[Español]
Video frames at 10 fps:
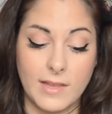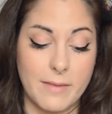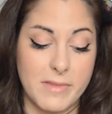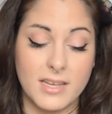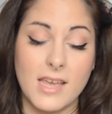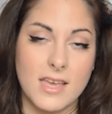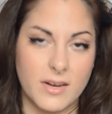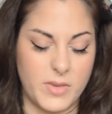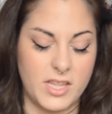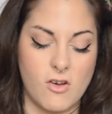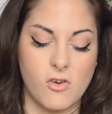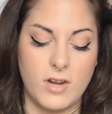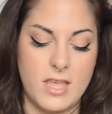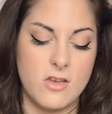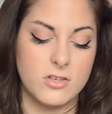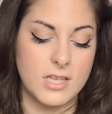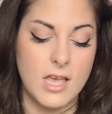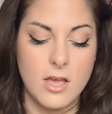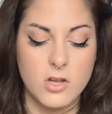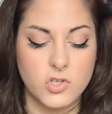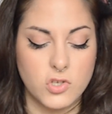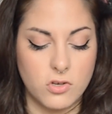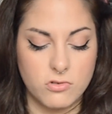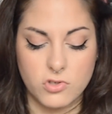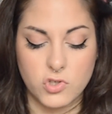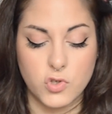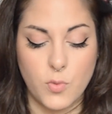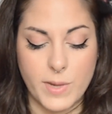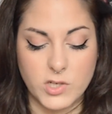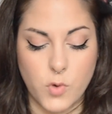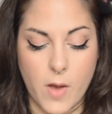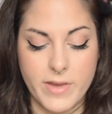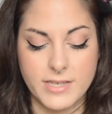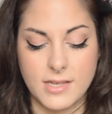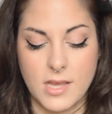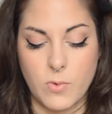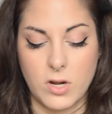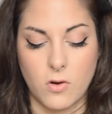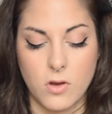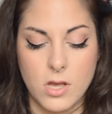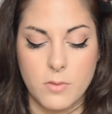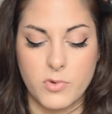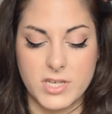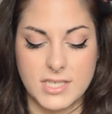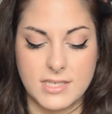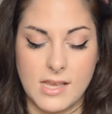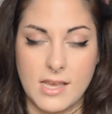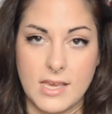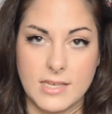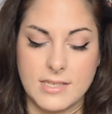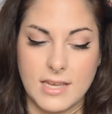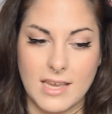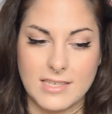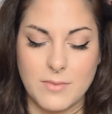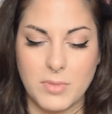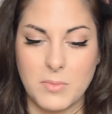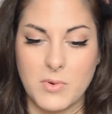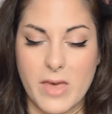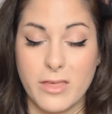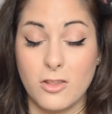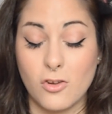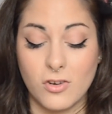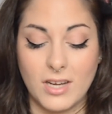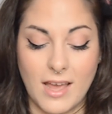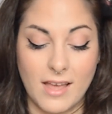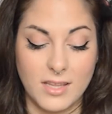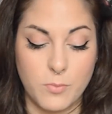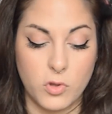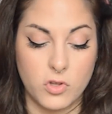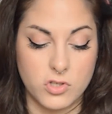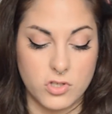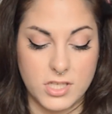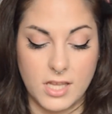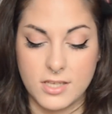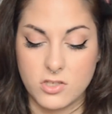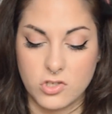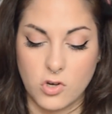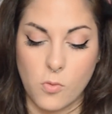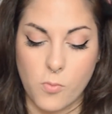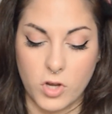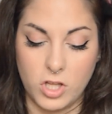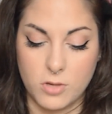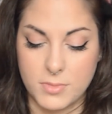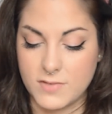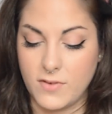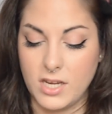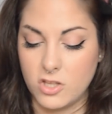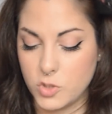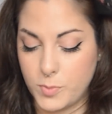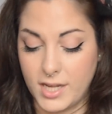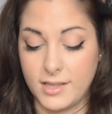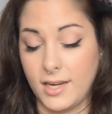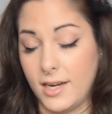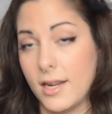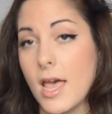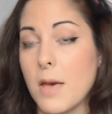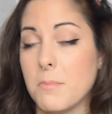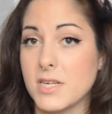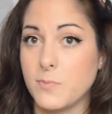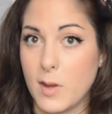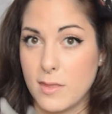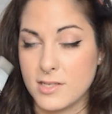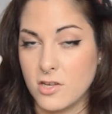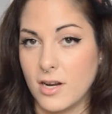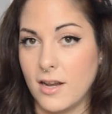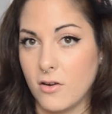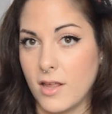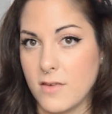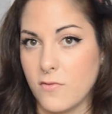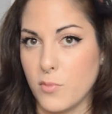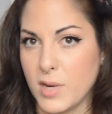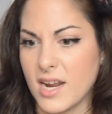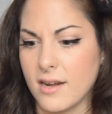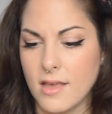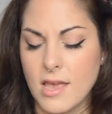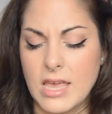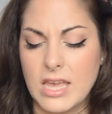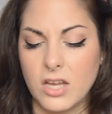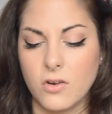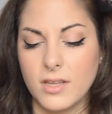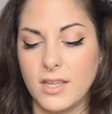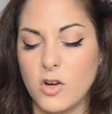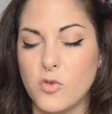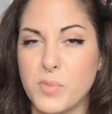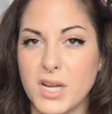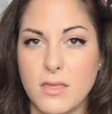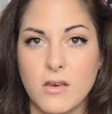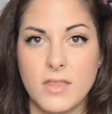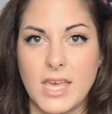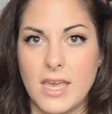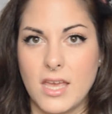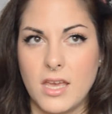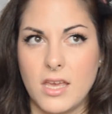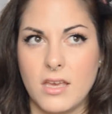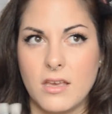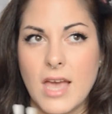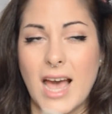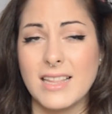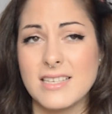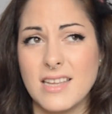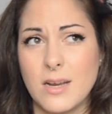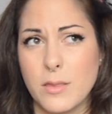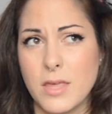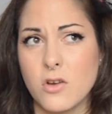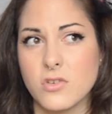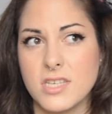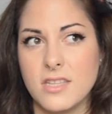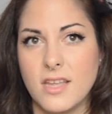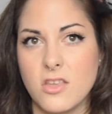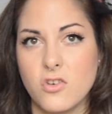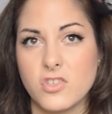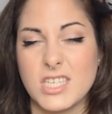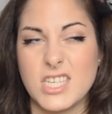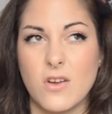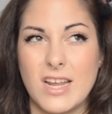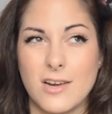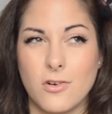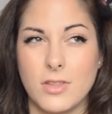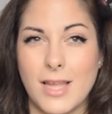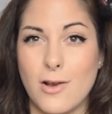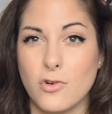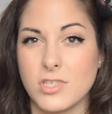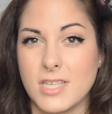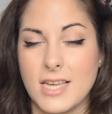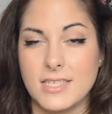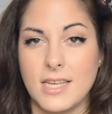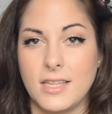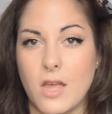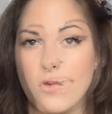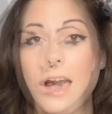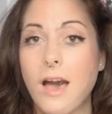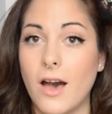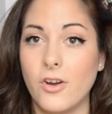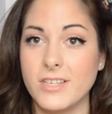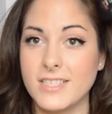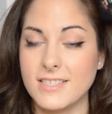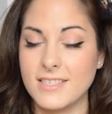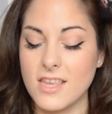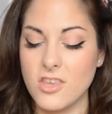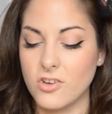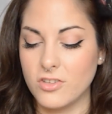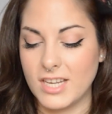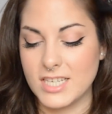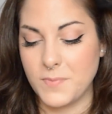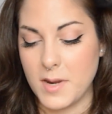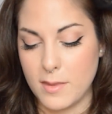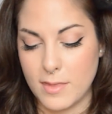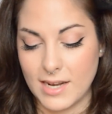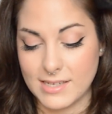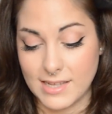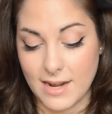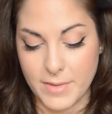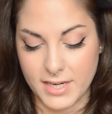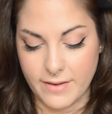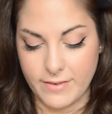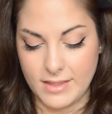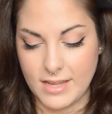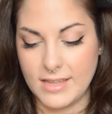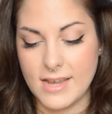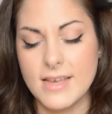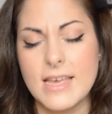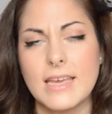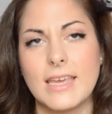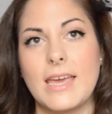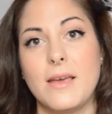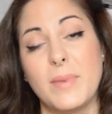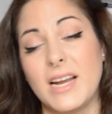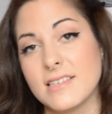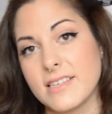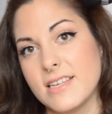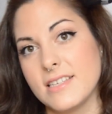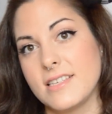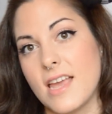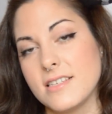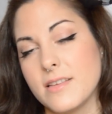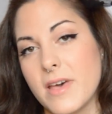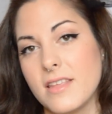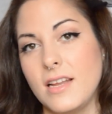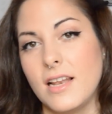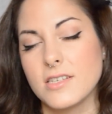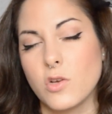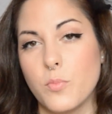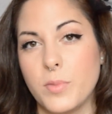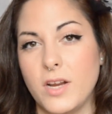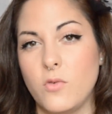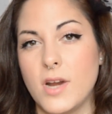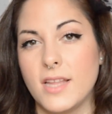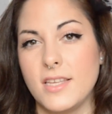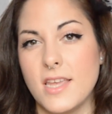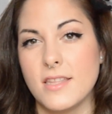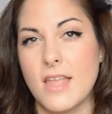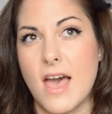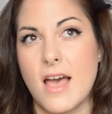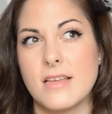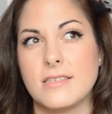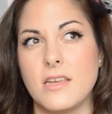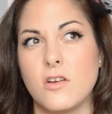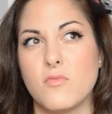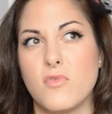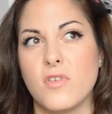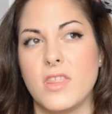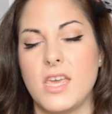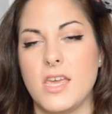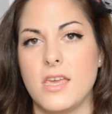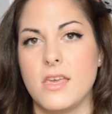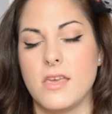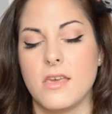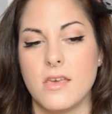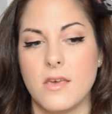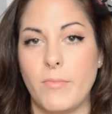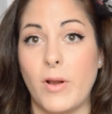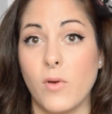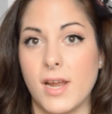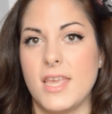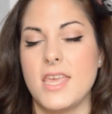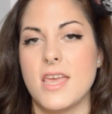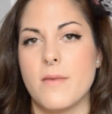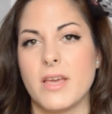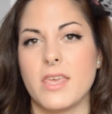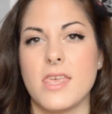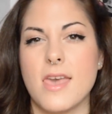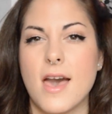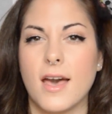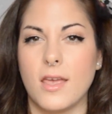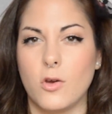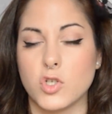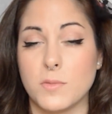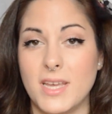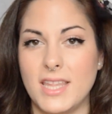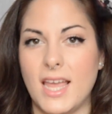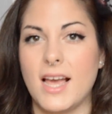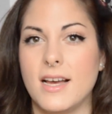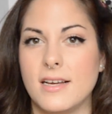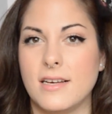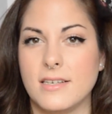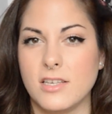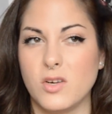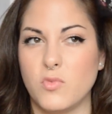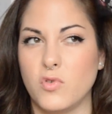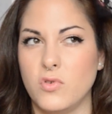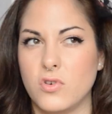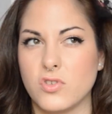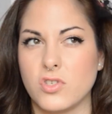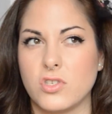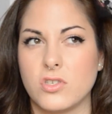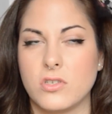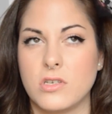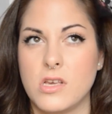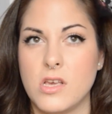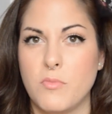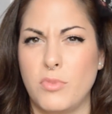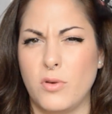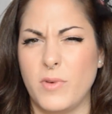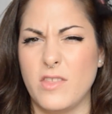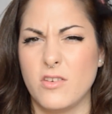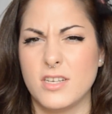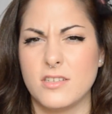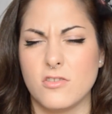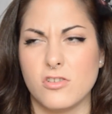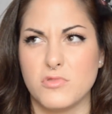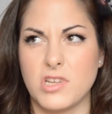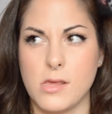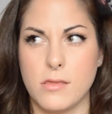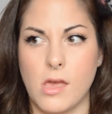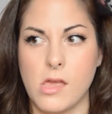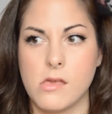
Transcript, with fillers: de la marca y he repetido con ellos. Son súper suaves y bueno, pues eh, sí que siempre me voy haciendo con la tipo 227, estos son un poquito más finitos para tener más precisión a la hora de difuminar. Y creo que tienen un precio de... antes eran 5,80, yo no sé si ahora rondan los 6-7 euros. Ahora os enseño tres pinceles de la marca Vendetta, que para las que seáis de Madrid las compré en una tienda así como de peluquería, maquillaje, cosmética, así como unos proveedores, no, ¿cómo se dice?